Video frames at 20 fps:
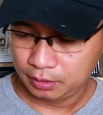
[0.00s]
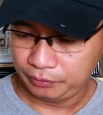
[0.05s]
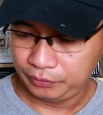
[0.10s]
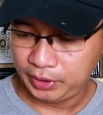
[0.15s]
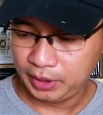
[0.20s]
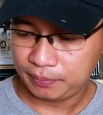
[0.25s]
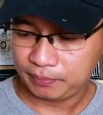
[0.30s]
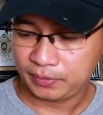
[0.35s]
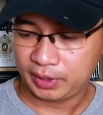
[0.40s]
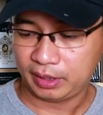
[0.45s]

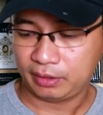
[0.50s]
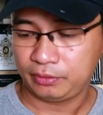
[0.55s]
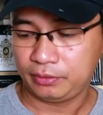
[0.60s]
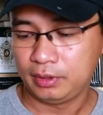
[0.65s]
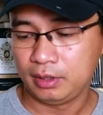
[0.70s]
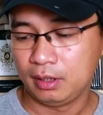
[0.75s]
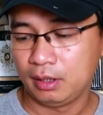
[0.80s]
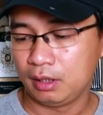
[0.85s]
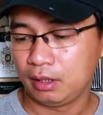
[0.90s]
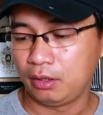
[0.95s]
Tiếp theo
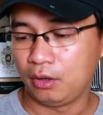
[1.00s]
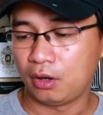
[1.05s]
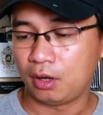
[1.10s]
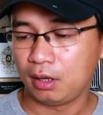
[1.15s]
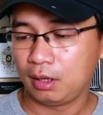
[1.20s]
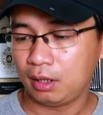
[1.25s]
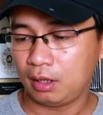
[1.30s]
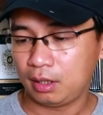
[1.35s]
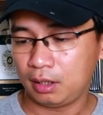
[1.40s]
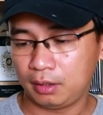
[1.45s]
nữa
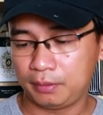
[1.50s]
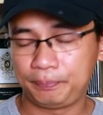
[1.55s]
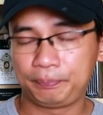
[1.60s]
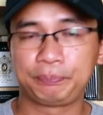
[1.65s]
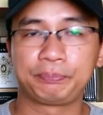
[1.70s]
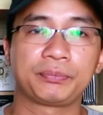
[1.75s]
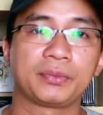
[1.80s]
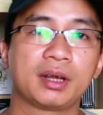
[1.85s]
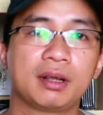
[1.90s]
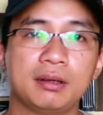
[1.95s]
đó là
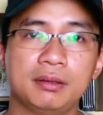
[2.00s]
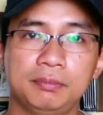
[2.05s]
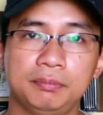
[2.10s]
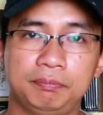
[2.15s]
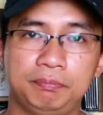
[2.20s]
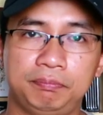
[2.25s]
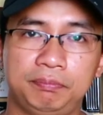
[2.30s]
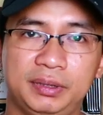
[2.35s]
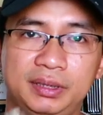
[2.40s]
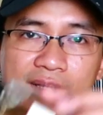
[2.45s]

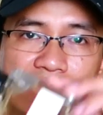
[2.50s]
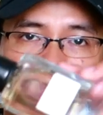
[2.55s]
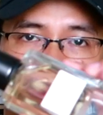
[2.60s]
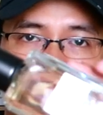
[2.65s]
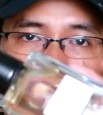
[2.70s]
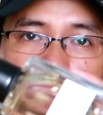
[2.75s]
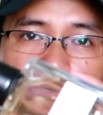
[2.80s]
Banana